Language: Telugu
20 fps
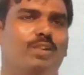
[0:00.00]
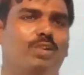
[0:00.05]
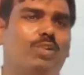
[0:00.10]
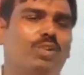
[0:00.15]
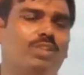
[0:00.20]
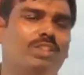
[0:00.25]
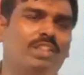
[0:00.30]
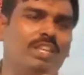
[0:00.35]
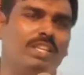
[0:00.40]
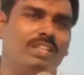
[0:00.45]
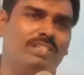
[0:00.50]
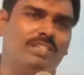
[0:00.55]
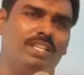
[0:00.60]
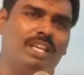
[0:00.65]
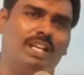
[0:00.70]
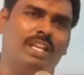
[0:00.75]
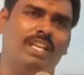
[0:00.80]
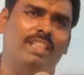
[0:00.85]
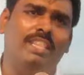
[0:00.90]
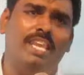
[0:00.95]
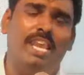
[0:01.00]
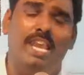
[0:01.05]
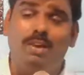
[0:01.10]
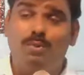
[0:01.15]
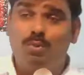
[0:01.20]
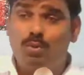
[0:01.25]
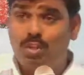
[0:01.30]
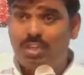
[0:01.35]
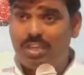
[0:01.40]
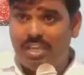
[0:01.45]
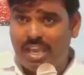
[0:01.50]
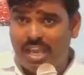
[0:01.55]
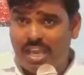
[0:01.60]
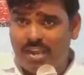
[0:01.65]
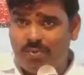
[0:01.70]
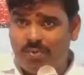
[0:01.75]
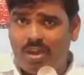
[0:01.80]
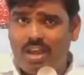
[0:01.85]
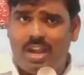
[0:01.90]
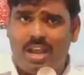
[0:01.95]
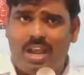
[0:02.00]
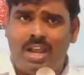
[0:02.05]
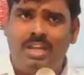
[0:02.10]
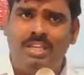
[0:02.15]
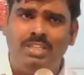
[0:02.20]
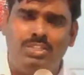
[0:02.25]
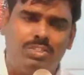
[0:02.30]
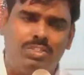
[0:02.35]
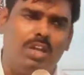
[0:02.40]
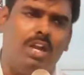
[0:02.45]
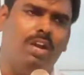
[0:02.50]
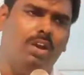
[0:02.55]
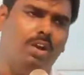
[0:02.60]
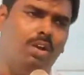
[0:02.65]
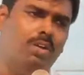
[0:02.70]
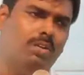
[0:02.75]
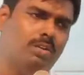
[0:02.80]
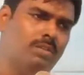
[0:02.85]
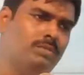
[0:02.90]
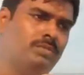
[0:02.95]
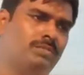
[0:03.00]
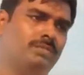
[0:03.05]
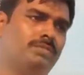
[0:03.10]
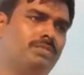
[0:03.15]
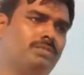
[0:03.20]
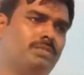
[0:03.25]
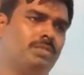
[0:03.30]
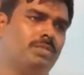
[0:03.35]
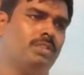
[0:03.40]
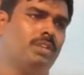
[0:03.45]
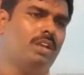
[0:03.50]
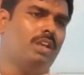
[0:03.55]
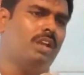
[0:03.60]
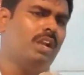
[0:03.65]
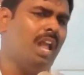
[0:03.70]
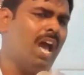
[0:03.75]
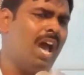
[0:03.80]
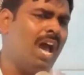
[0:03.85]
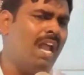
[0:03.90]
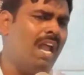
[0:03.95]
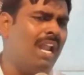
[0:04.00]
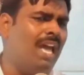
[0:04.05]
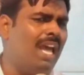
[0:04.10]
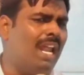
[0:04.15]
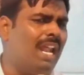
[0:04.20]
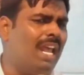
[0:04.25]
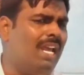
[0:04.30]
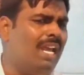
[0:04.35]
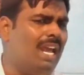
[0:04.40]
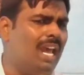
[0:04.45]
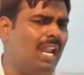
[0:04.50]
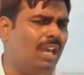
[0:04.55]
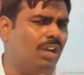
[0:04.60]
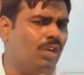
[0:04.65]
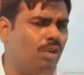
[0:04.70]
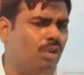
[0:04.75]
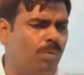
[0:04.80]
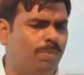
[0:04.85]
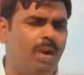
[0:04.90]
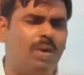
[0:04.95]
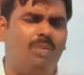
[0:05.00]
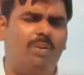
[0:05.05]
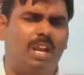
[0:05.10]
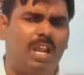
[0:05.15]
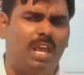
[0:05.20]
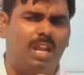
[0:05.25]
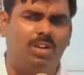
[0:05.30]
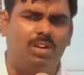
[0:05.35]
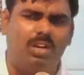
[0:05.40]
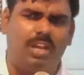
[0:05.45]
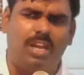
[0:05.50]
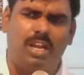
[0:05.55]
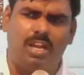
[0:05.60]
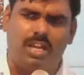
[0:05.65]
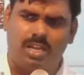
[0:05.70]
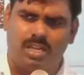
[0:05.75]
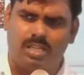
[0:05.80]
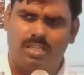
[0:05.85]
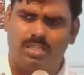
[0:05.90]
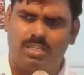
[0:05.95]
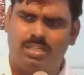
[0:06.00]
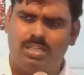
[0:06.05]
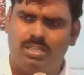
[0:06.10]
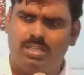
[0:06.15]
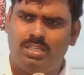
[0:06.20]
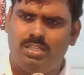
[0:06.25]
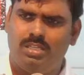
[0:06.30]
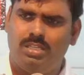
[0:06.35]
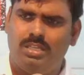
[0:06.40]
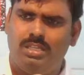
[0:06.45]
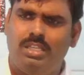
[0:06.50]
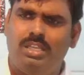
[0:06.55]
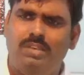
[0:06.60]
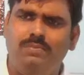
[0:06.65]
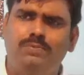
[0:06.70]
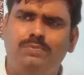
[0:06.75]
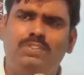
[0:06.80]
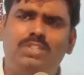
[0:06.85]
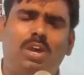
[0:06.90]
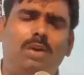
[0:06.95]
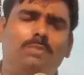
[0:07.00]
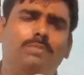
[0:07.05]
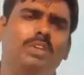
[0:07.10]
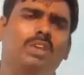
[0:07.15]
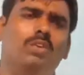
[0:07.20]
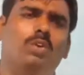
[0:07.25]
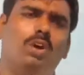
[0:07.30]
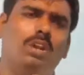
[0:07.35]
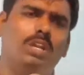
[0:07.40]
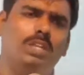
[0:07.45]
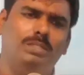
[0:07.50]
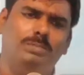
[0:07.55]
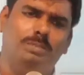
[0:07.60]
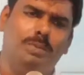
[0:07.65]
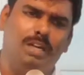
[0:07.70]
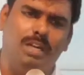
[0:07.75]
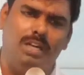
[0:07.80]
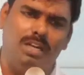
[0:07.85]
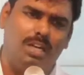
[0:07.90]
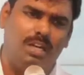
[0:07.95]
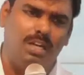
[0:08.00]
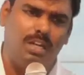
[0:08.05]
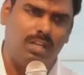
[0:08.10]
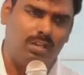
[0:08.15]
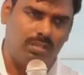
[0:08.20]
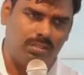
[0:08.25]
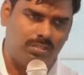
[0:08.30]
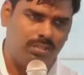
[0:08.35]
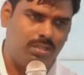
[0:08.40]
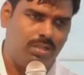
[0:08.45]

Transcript: గుర్తించండి దేవుడు ఏ వరాన్ని ఇచ్చాడో నానా రకాల కృపావరాలు ఉన్నాయట గిఫ్ట్స్ ఆఫ్ ది హోలీ స్పిరిట్ అంటారు